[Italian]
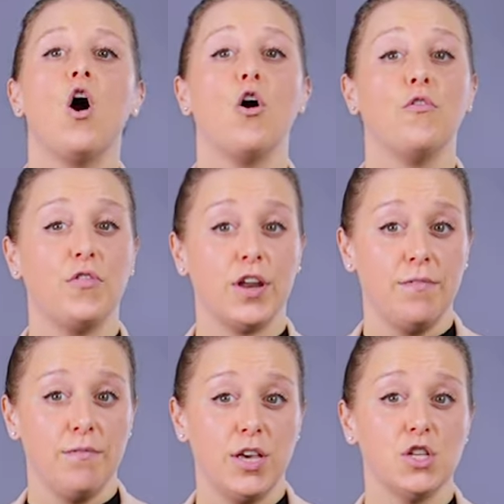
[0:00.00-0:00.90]
offre
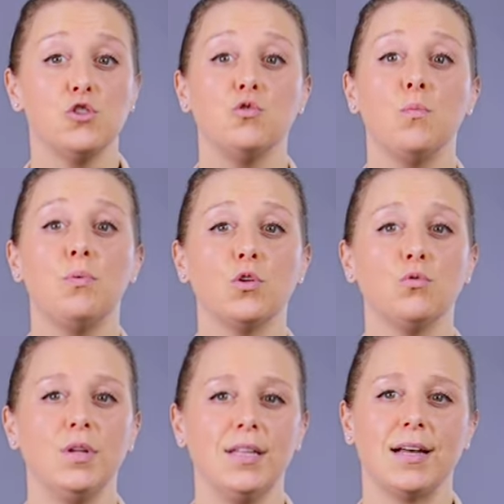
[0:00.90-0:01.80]
invece
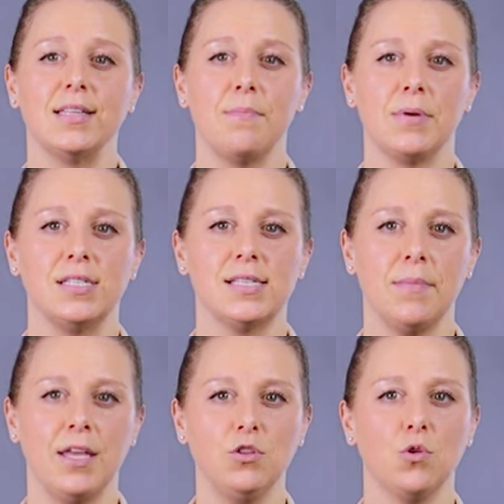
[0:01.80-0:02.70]
un'opportunità di
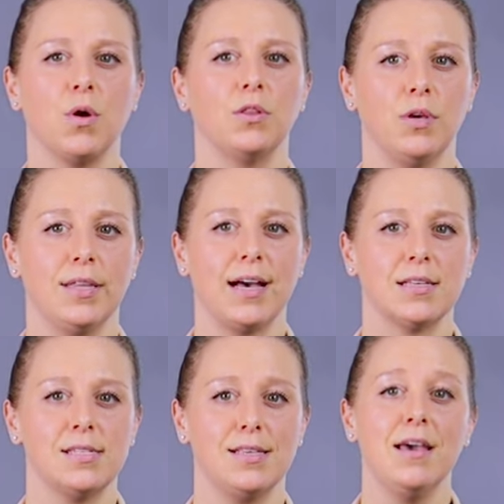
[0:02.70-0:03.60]
apprezzamento quando i
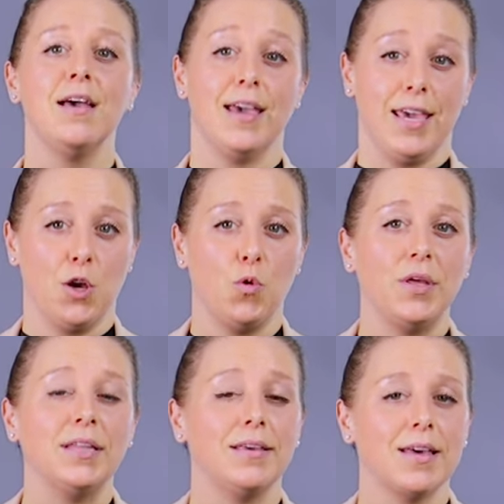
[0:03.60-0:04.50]
tassi, e
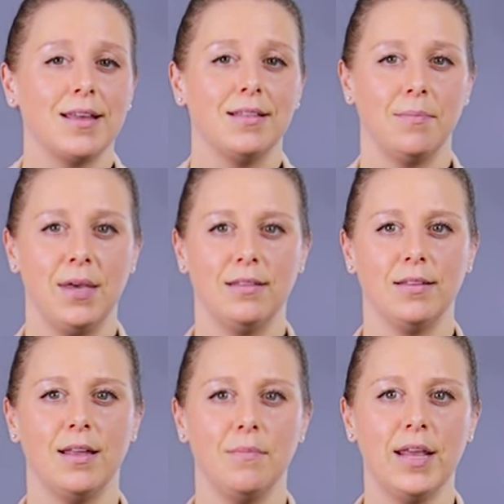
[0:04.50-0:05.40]
quindi i
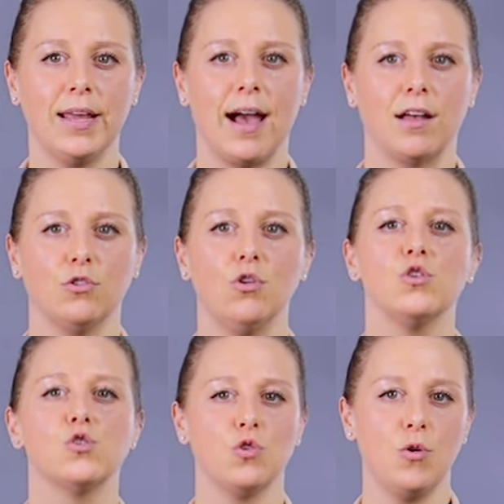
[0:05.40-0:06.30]
rendimenti del mercato,
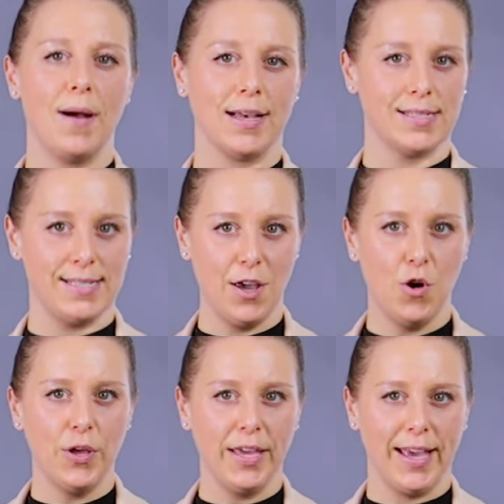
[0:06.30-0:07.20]
sono bassi o in